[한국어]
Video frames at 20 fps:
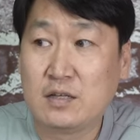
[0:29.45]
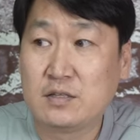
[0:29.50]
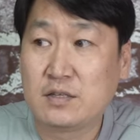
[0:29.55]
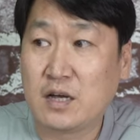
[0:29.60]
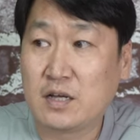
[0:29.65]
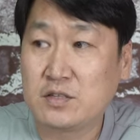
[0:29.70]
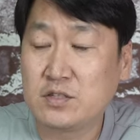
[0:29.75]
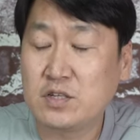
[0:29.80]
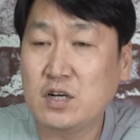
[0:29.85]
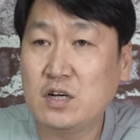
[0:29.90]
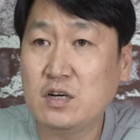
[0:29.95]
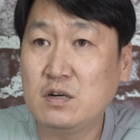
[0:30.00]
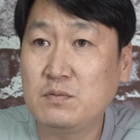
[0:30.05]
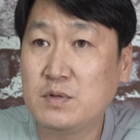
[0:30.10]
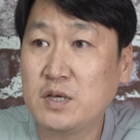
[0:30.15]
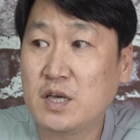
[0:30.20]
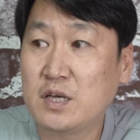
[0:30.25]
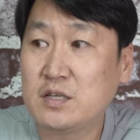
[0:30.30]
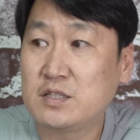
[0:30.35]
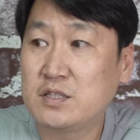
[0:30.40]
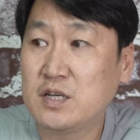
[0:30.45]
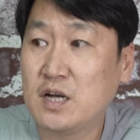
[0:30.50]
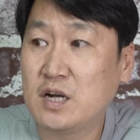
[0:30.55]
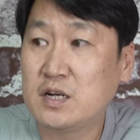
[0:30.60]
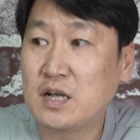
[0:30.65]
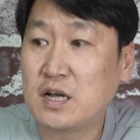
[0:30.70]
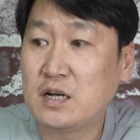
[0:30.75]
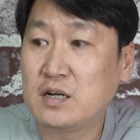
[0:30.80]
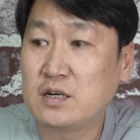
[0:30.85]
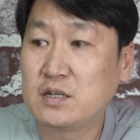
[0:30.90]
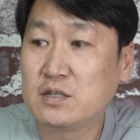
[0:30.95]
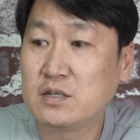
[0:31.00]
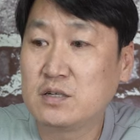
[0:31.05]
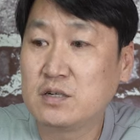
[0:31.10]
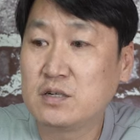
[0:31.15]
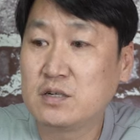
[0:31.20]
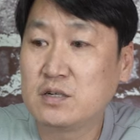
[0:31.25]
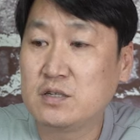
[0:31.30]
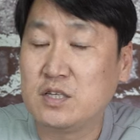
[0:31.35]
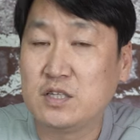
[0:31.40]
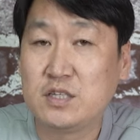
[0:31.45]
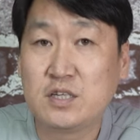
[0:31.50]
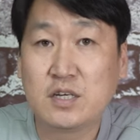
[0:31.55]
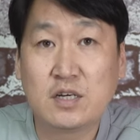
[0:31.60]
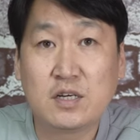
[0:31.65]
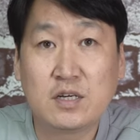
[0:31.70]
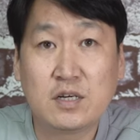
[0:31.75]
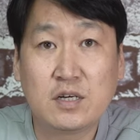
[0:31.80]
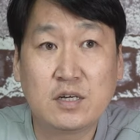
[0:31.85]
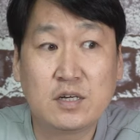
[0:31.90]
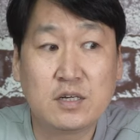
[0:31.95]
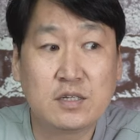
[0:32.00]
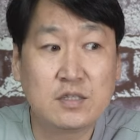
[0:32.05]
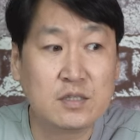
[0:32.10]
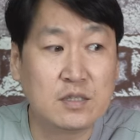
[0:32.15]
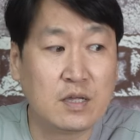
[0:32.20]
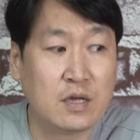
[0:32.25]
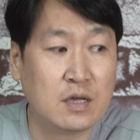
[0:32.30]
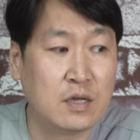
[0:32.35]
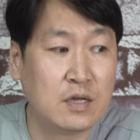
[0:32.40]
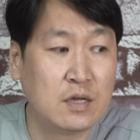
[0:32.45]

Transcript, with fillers: 제가 처음 이게 시작을 한 거는 2020년이죠.